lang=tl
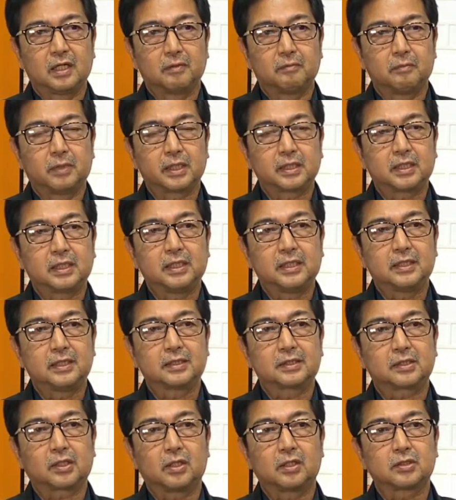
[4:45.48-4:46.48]
but He
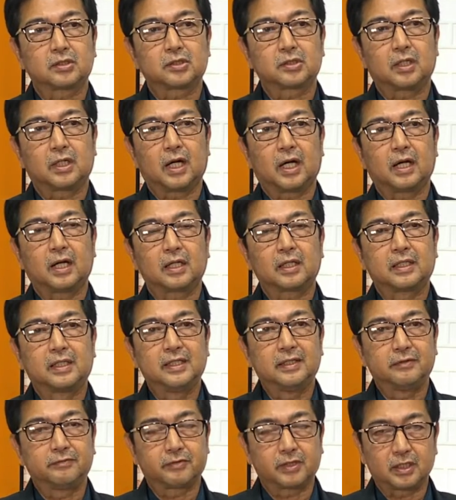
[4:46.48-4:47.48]
is also a
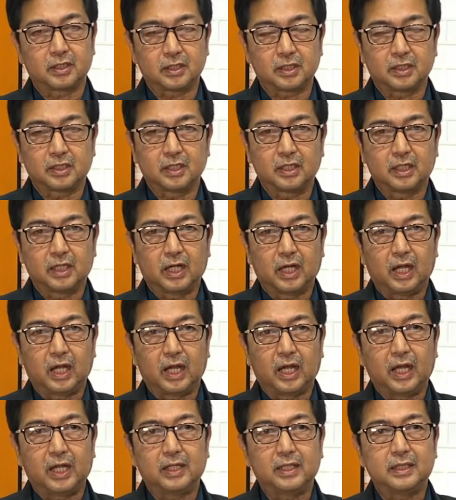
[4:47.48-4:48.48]
giver,
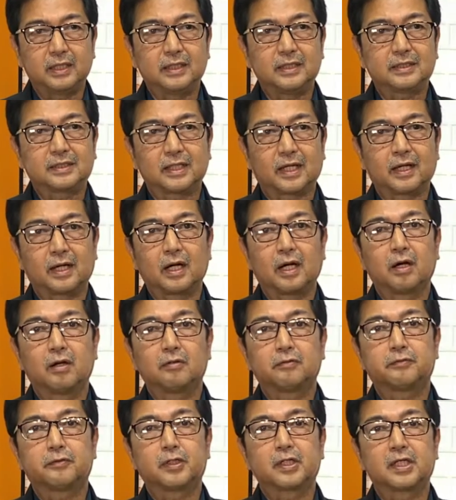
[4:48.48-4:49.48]
and He is a
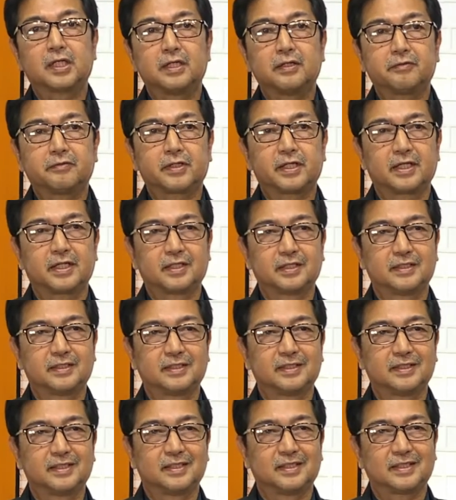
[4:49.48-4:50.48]
forgiver.
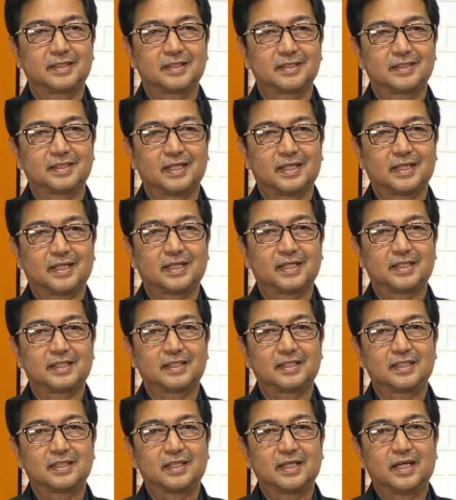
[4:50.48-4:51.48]

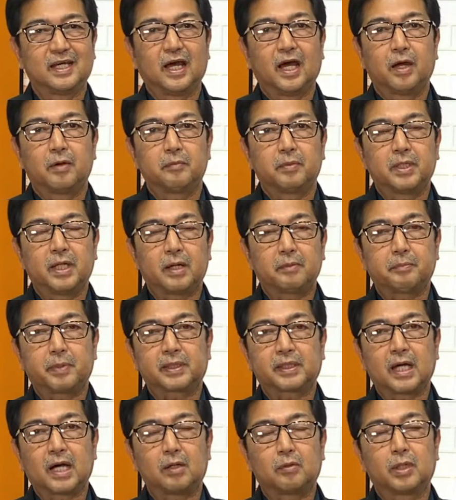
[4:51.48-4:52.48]
Ayan.
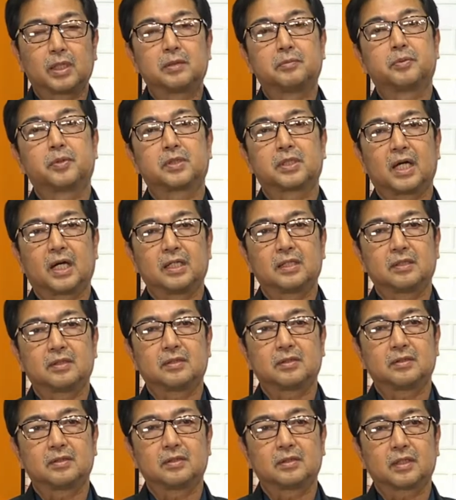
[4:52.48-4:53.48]
Pinapatawad po
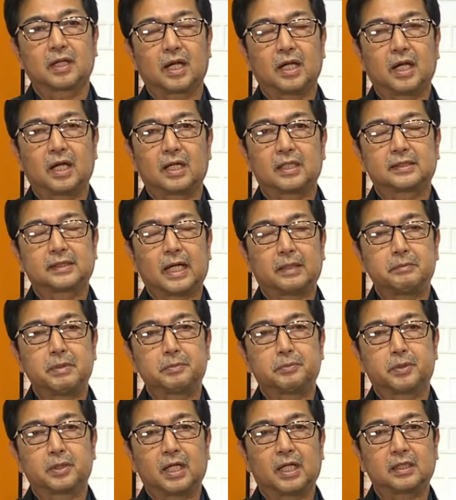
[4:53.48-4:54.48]
tayo. Kaya nga sabi
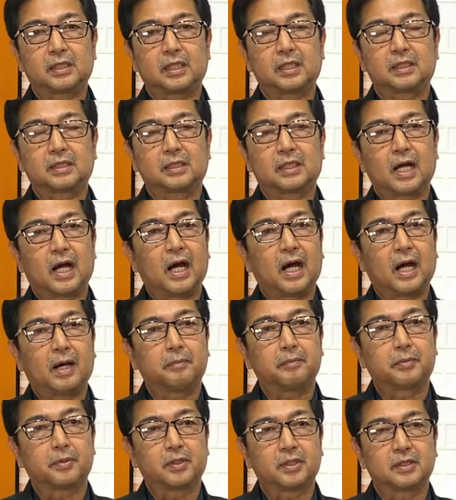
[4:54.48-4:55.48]
po natin
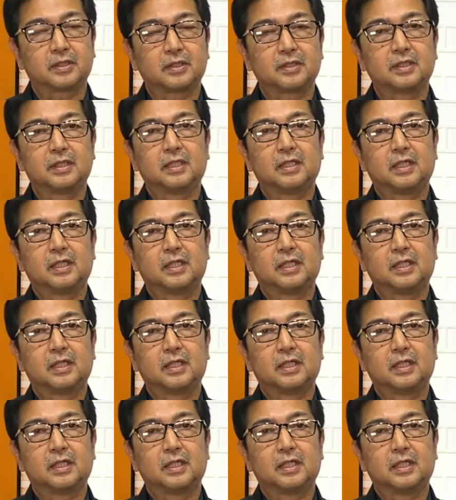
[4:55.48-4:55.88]
kahapon,